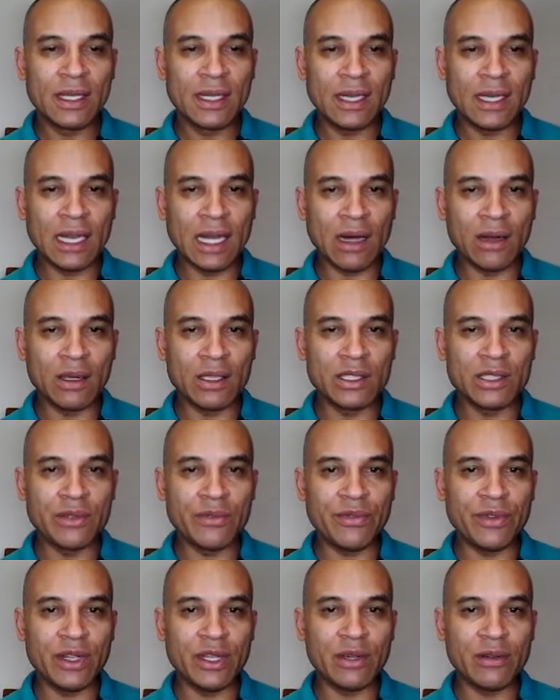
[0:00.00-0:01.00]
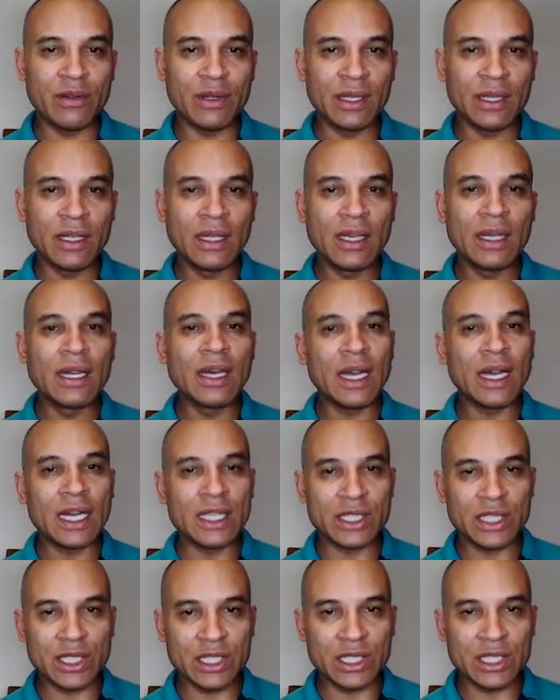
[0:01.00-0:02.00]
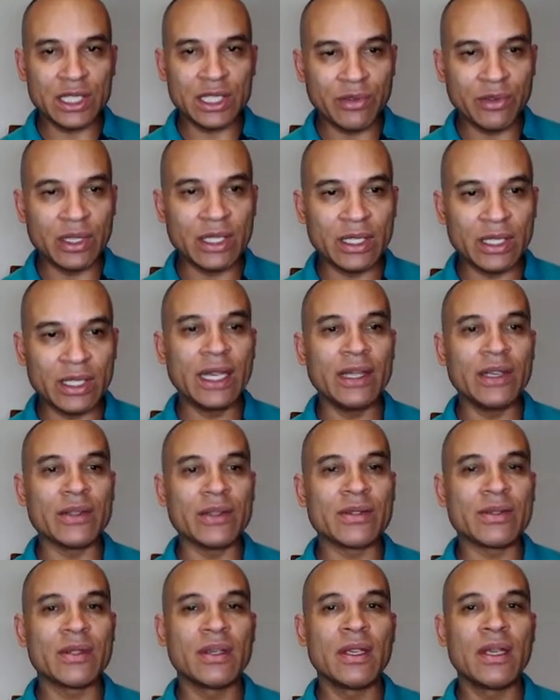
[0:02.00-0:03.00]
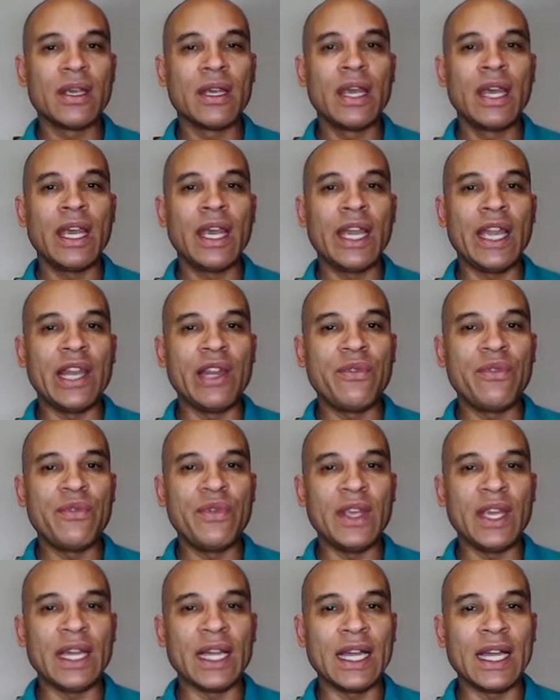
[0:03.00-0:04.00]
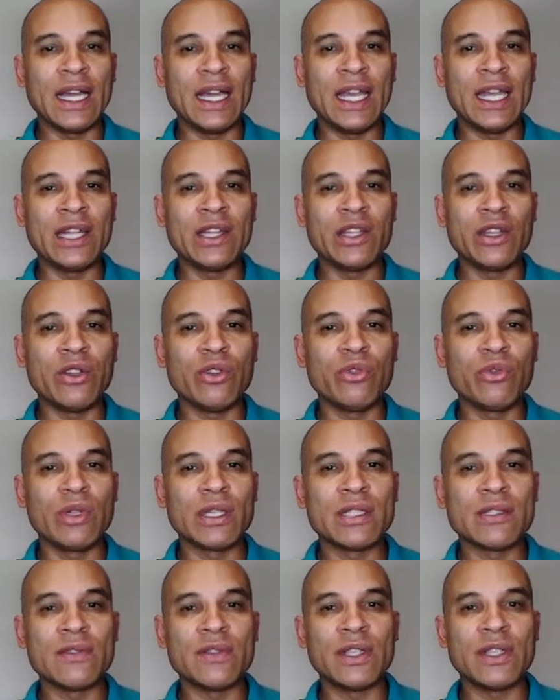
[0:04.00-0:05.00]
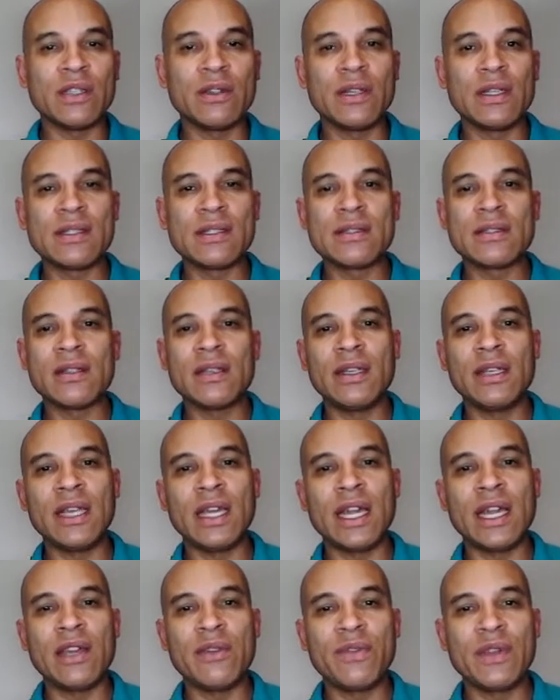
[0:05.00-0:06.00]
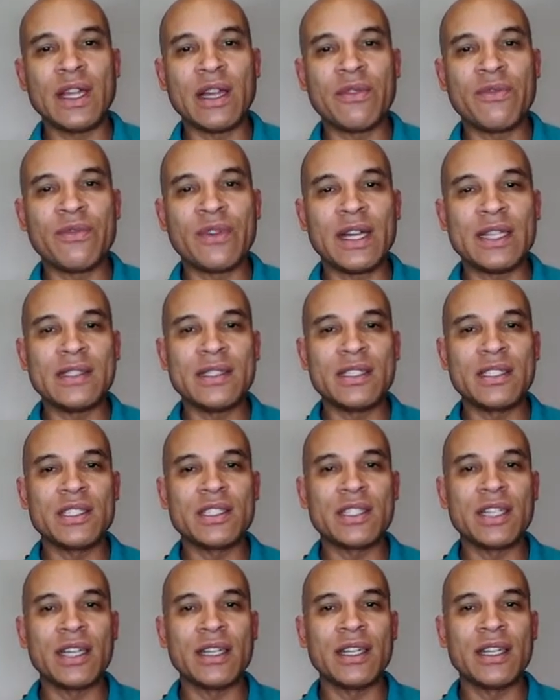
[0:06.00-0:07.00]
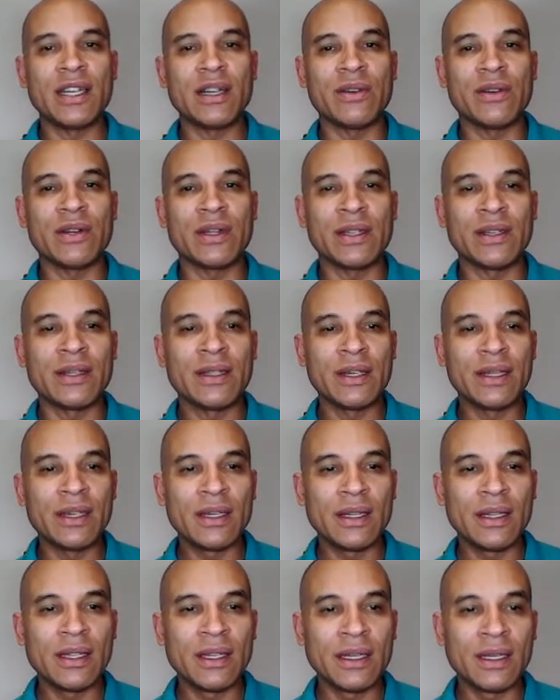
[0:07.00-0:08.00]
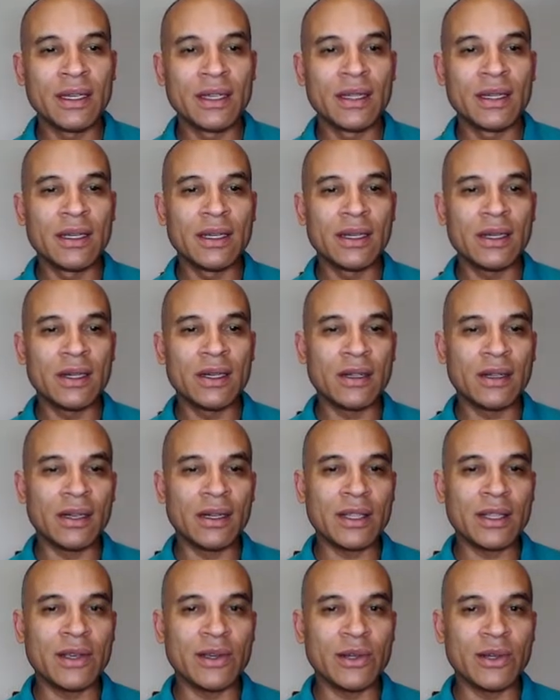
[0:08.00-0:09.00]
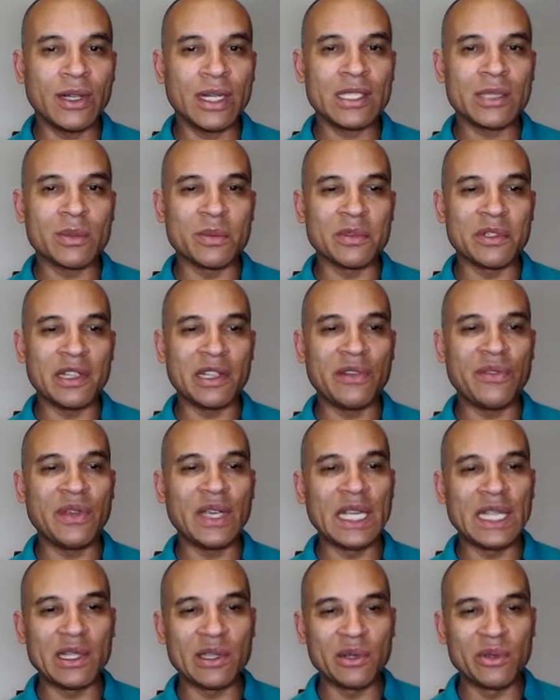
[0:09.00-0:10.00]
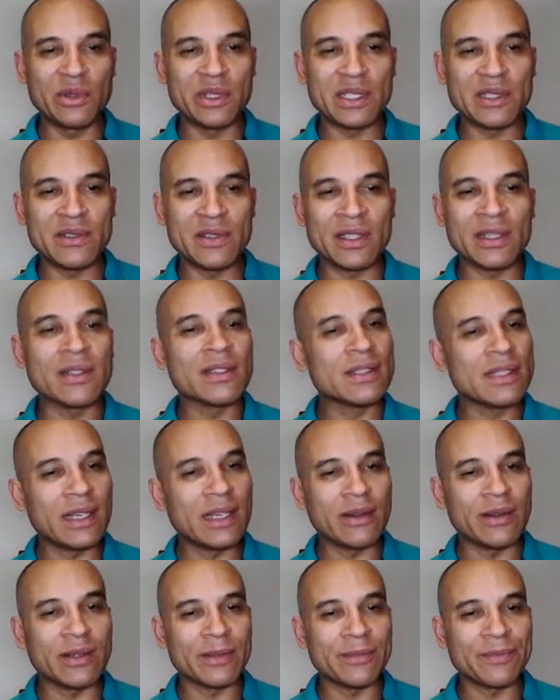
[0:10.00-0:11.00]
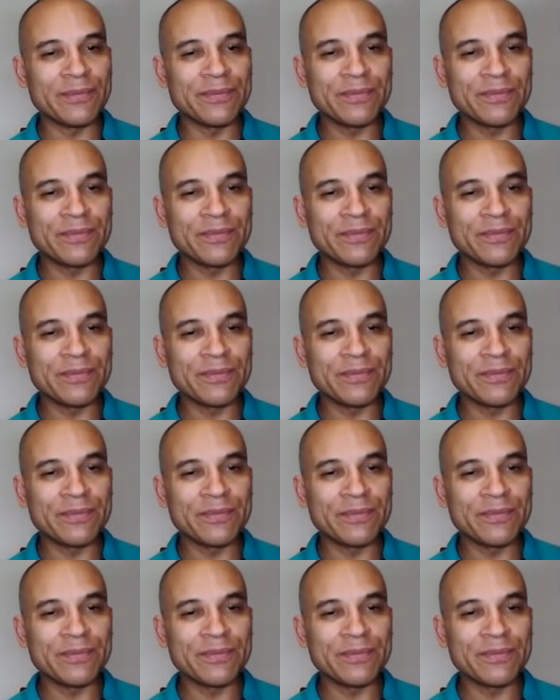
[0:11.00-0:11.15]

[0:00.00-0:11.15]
Na aula de vírgula, a gente já viu até isso. Ele fica entre duas vírgulas e aí fica fácil a gente entender agora. Ó, oh, que ótimo! Ele fica entre duas vírgulas. É, ué.